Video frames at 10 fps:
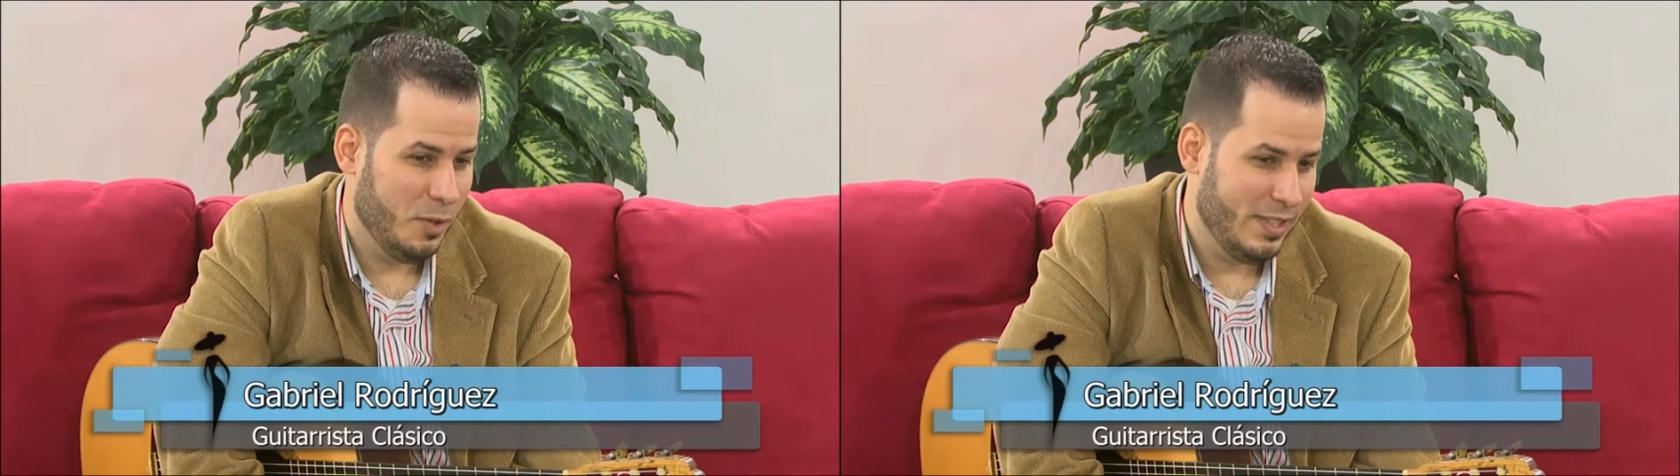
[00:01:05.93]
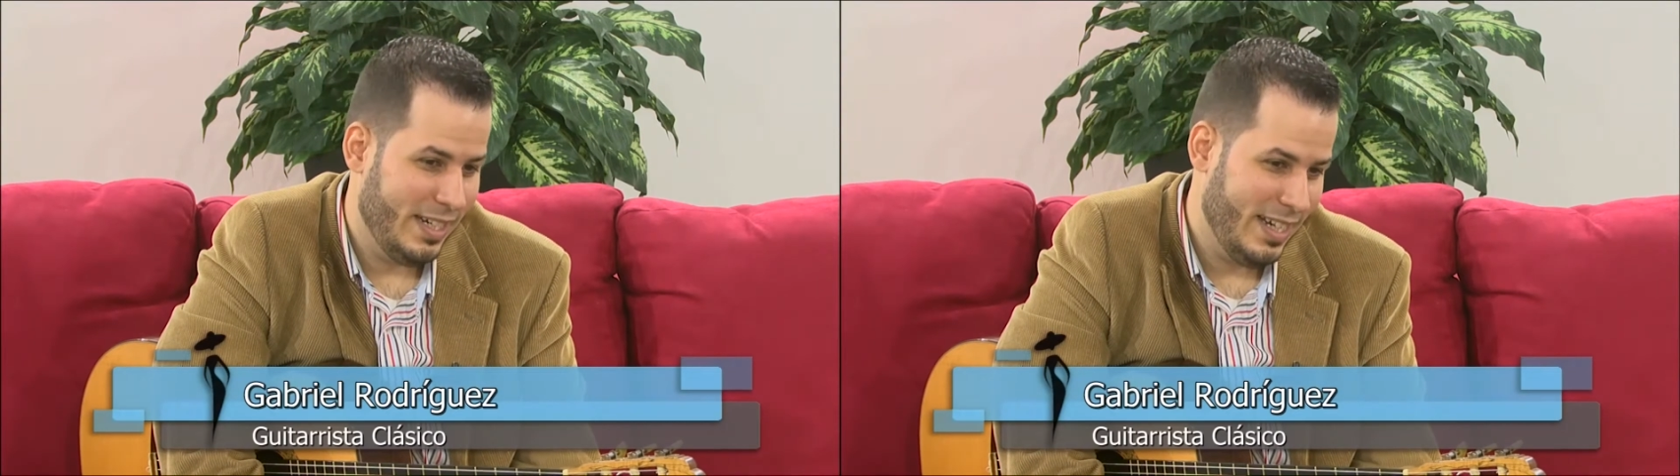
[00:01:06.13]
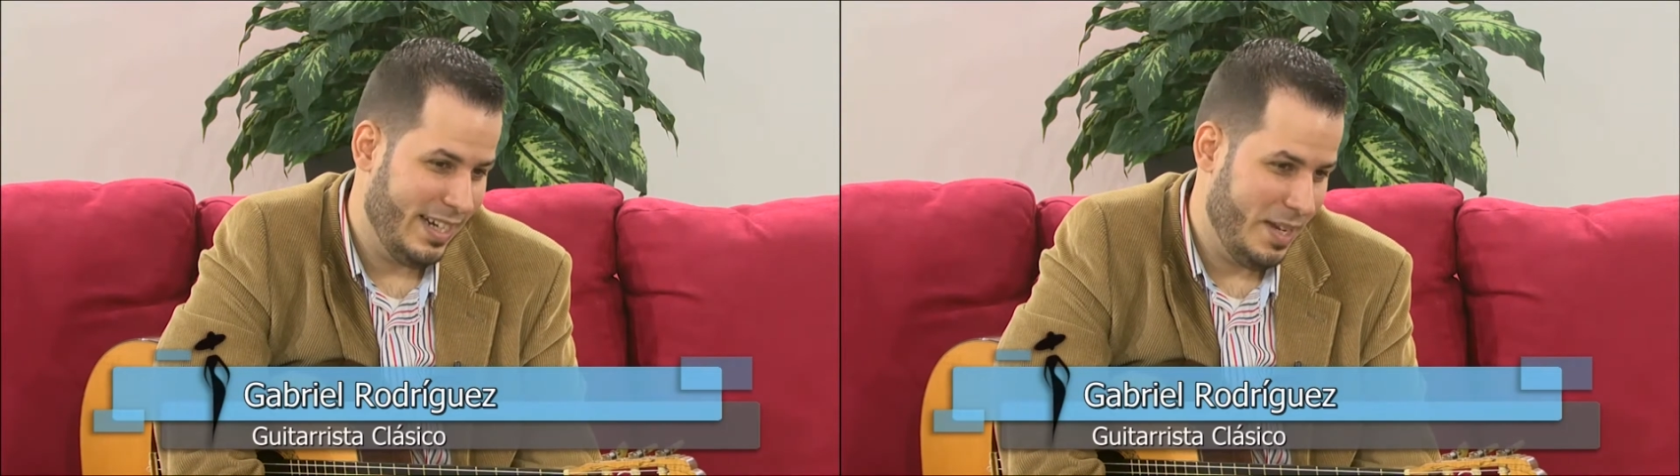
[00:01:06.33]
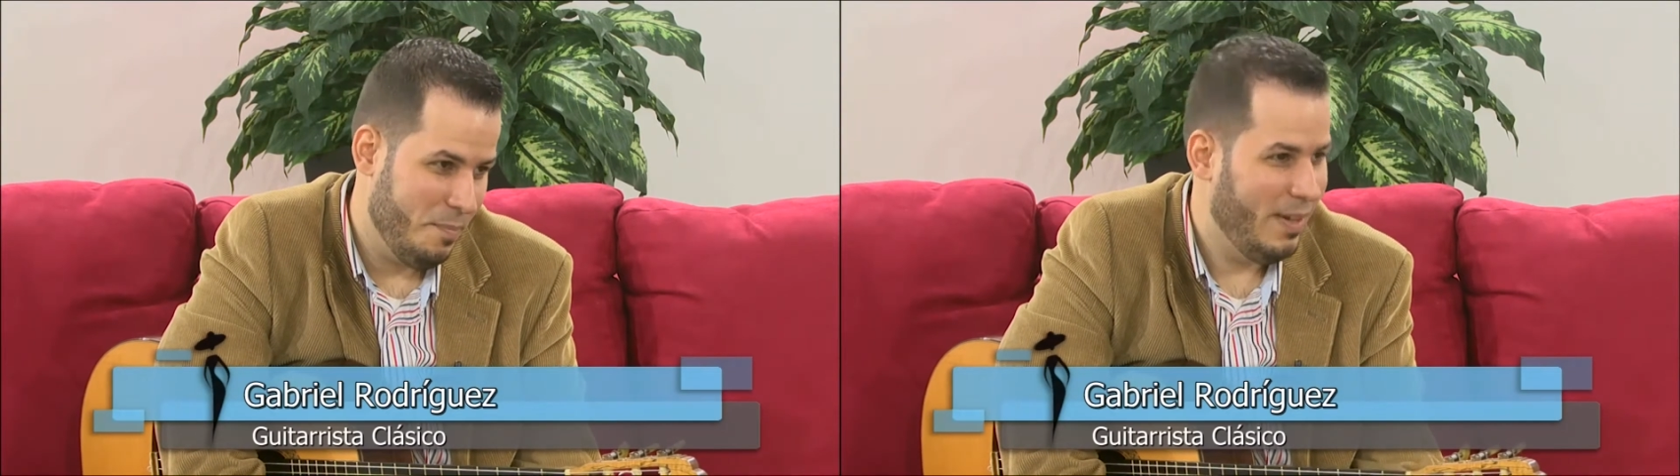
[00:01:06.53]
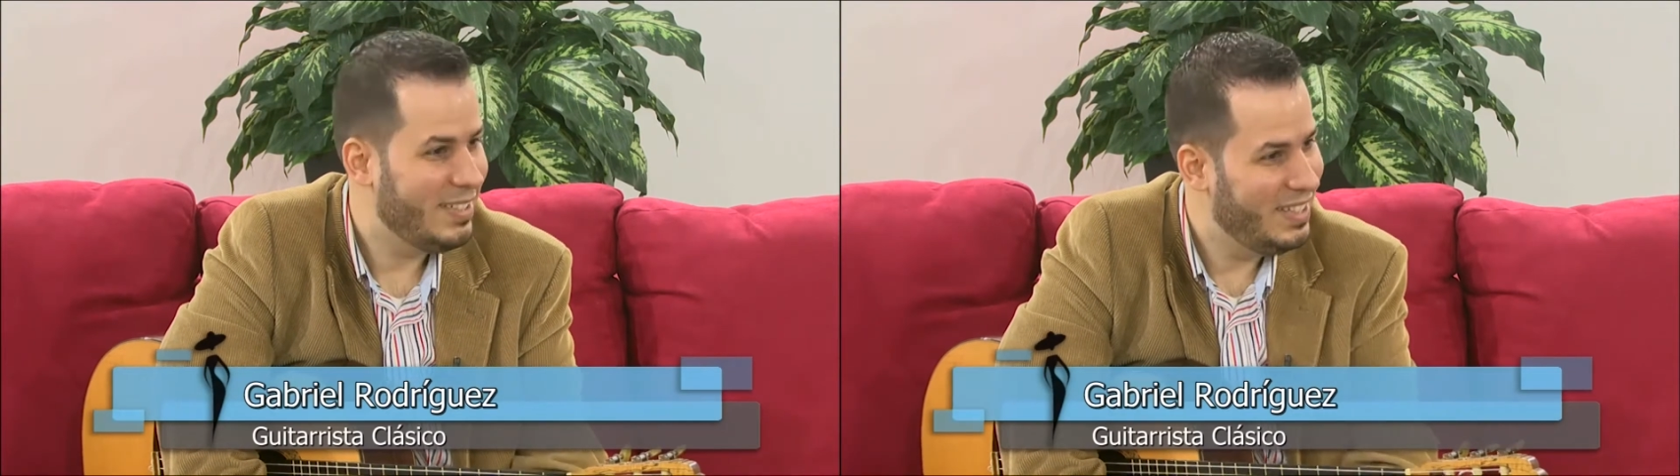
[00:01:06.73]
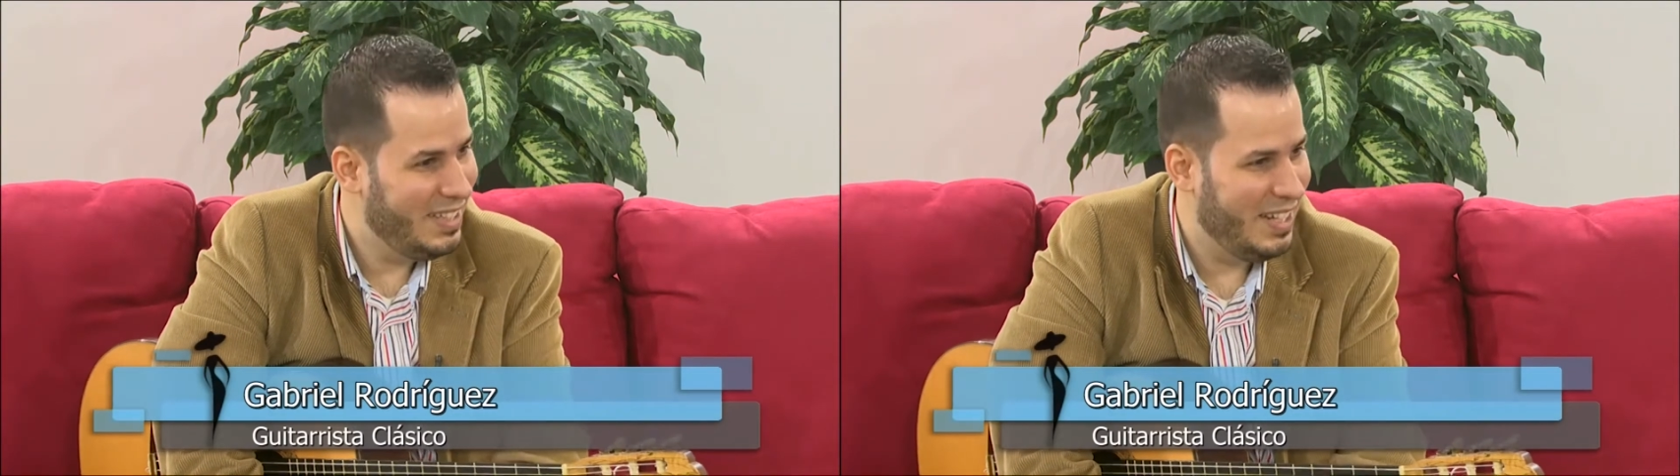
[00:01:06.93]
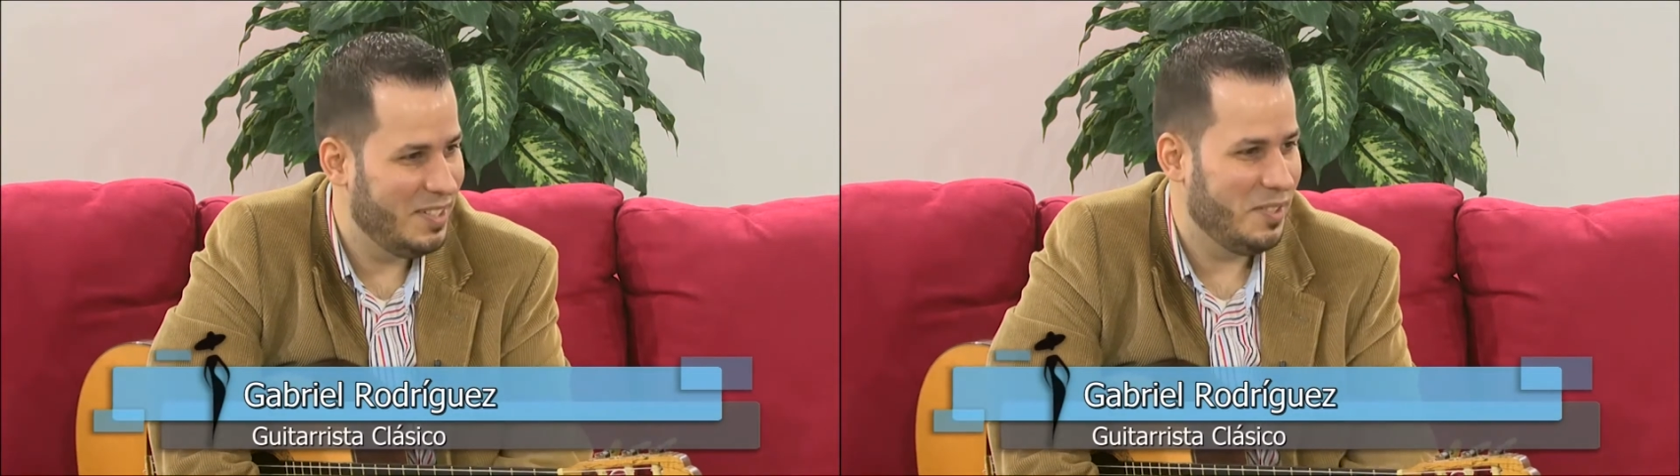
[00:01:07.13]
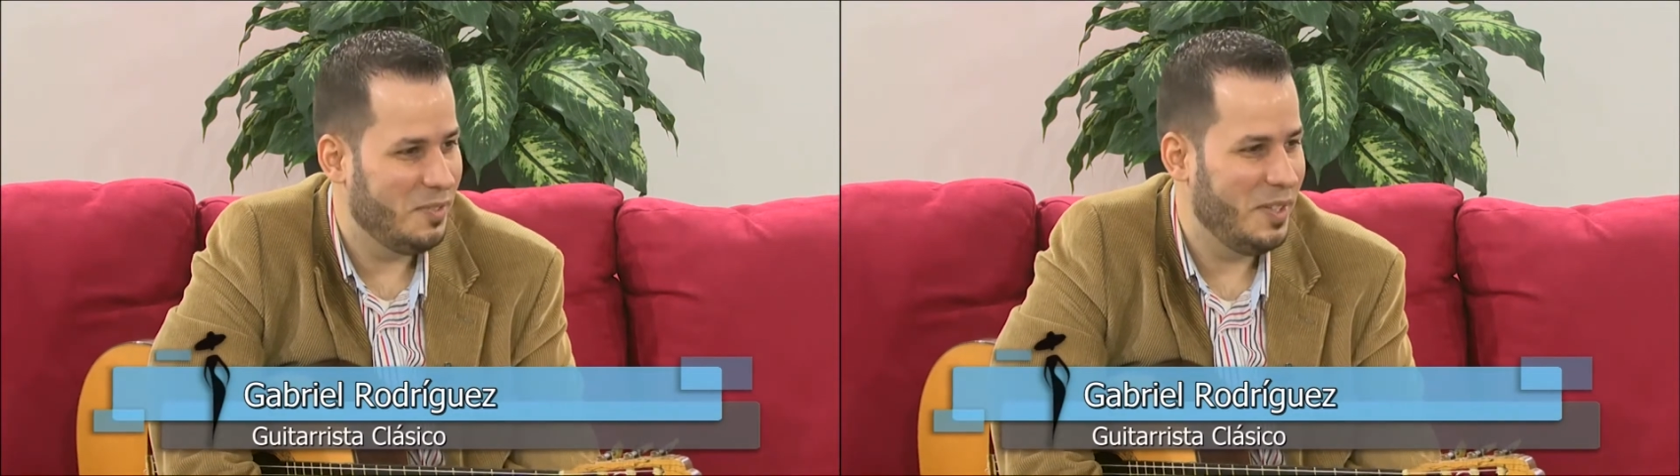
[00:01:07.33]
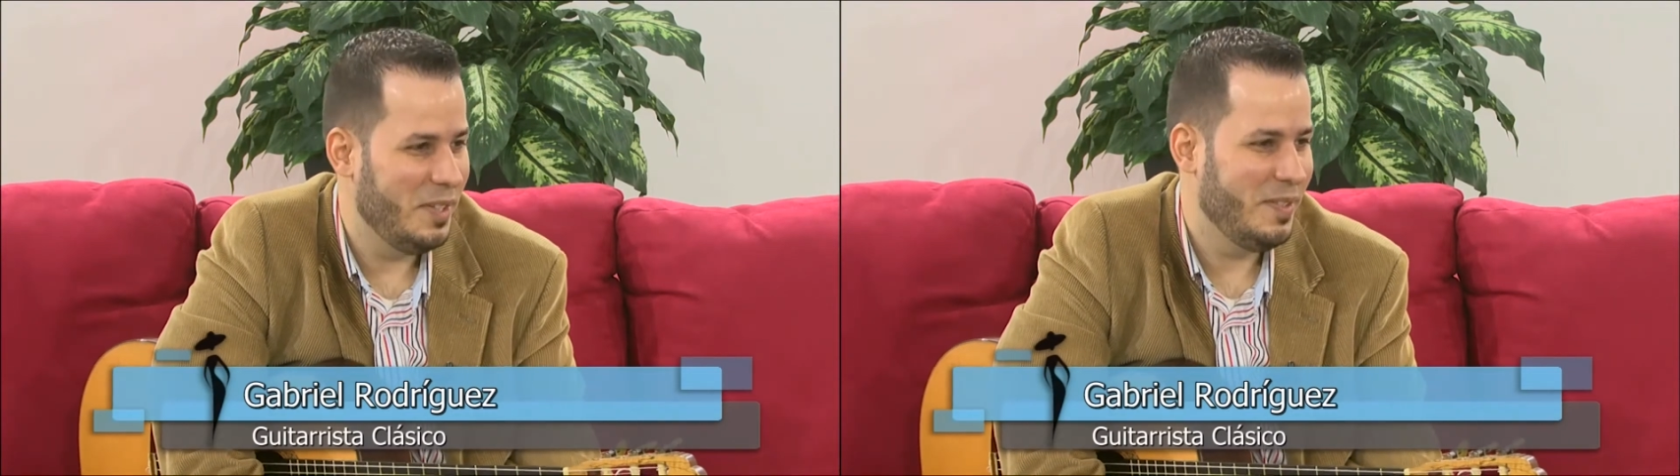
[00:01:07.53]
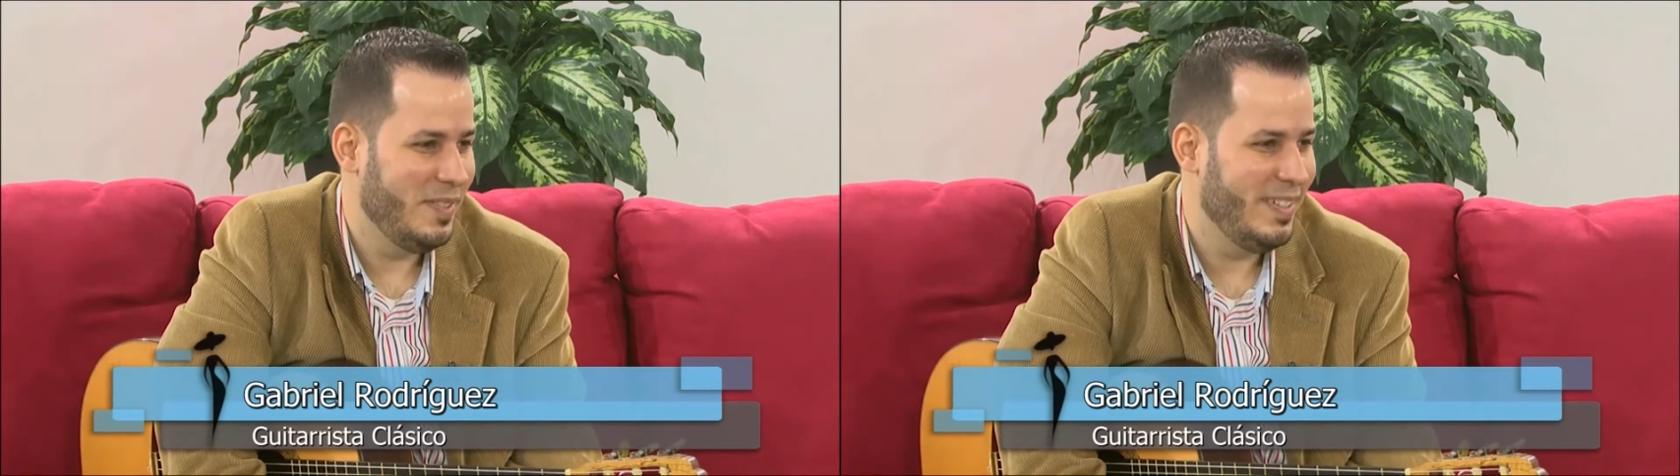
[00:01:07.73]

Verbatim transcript: ser que quien más se interesó fui yo.